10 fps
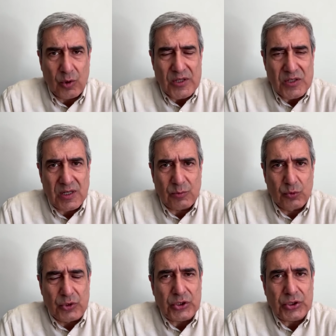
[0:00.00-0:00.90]
Dolayısıyla
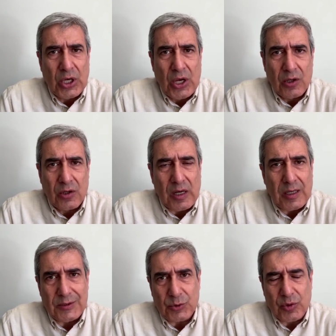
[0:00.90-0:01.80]
bu iş
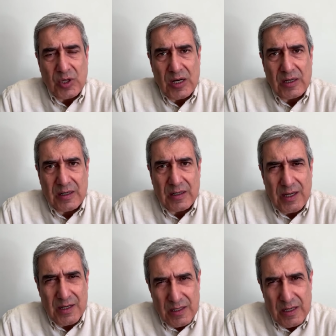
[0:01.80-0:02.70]
daha çok gerilere
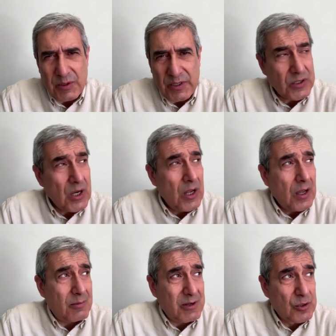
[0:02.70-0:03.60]
kadar gidebilir.
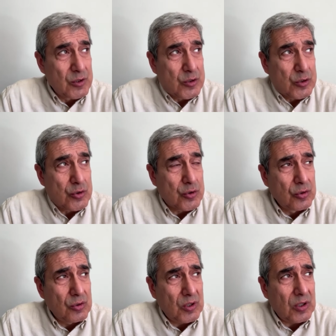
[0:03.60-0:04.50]
Ama ne olursa
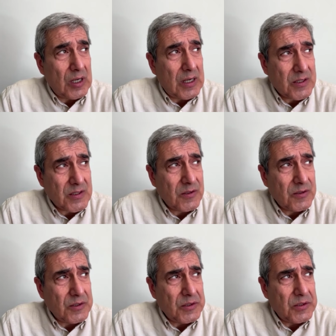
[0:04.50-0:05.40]
olsun e, artık
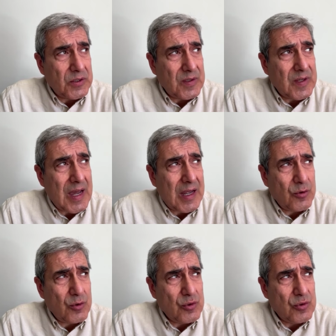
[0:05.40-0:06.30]
e,
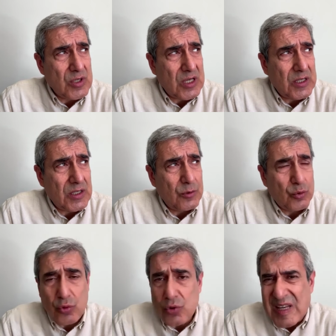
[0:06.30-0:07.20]
yeryüzündeki
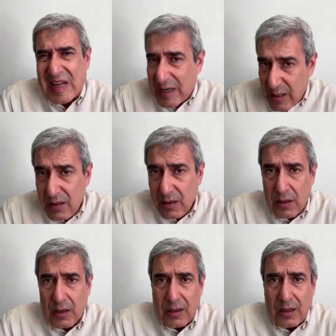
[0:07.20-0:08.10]
düzenin,
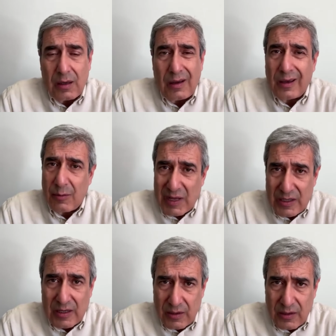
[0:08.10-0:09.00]
e,
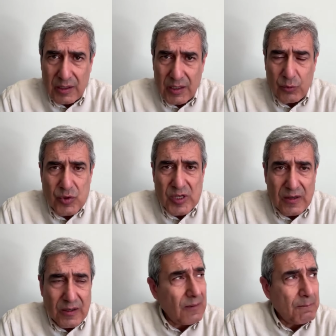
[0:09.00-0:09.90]
egemenlerin e,
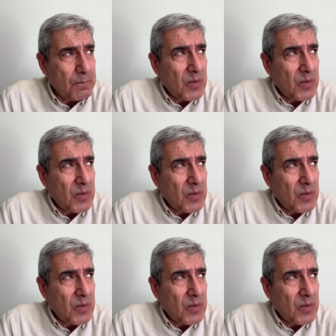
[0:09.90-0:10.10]
düzeninin